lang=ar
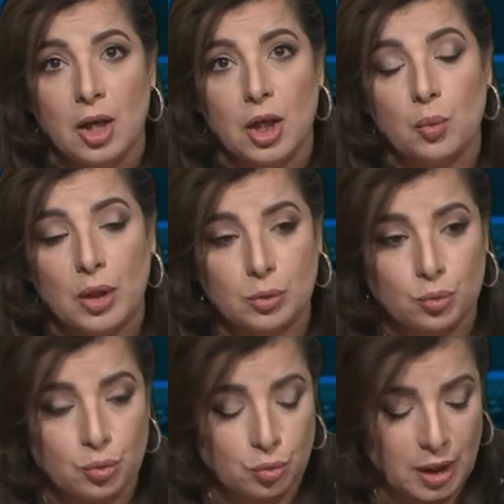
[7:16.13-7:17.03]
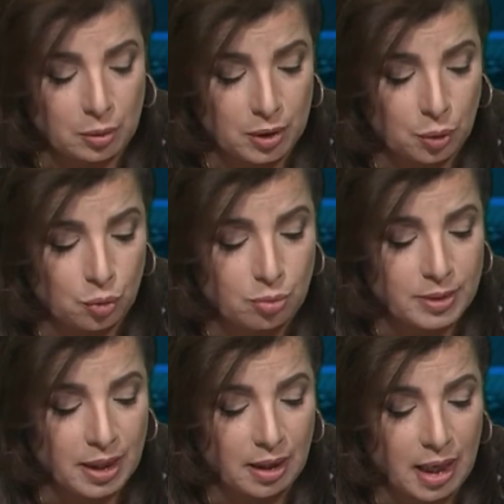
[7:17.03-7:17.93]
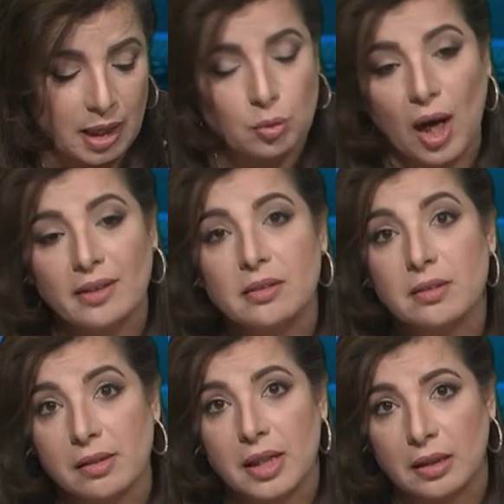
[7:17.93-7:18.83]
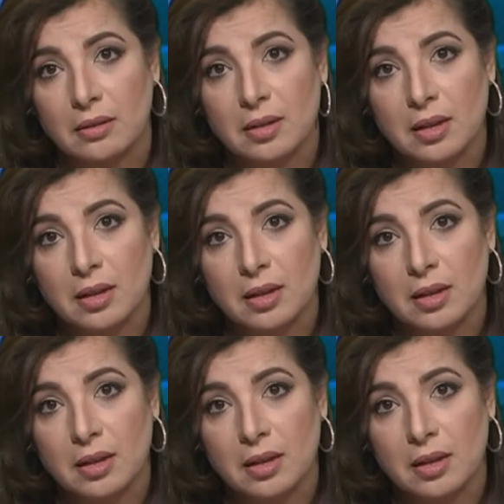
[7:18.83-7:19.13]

آه، وجدوده ده والهجوم ده اخدوا حد رهينه